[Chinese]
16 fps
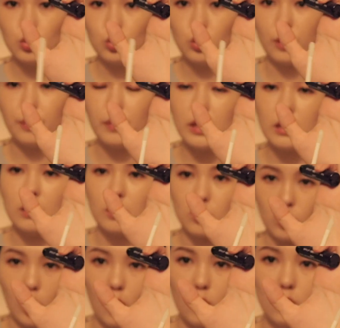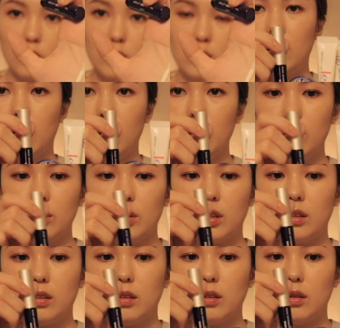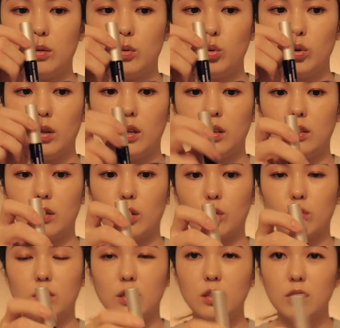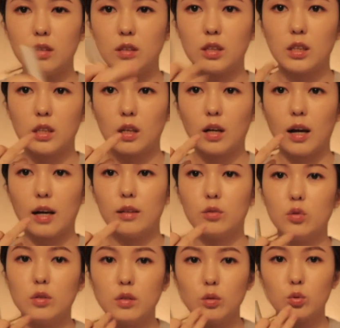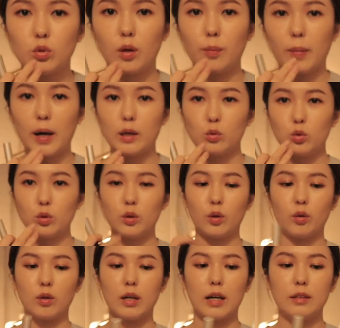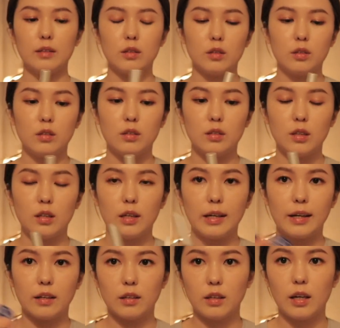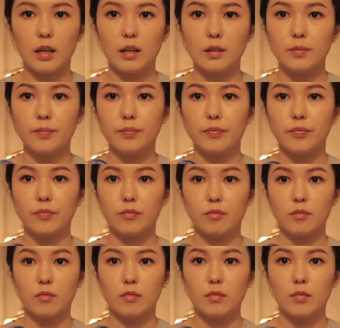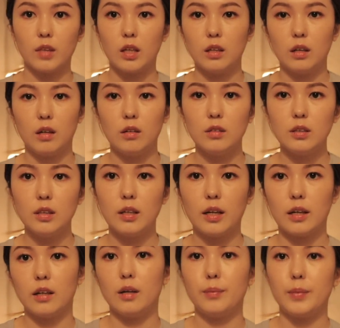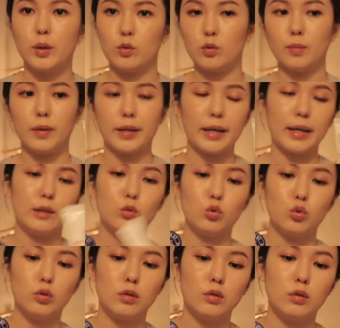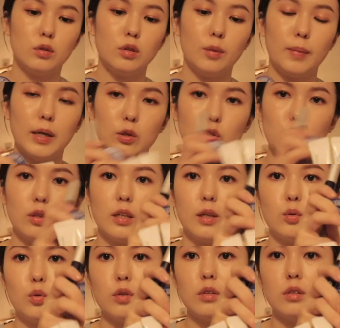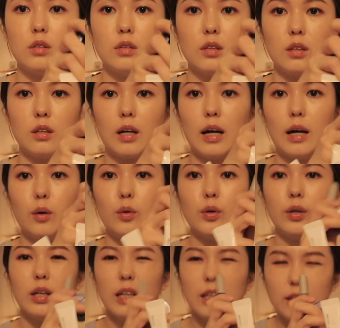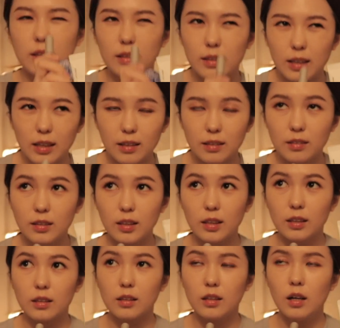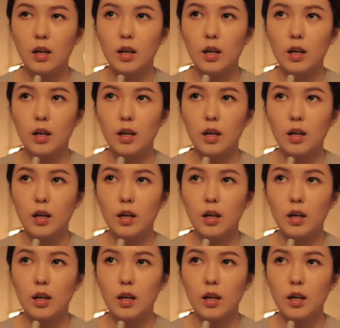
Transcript: 唇蜜的头，然后其实最有刺激感，就是嘴巴最有感的是这两样，然后这两样没有什么感觉，只有曼秀雷敦的这个它会有一点点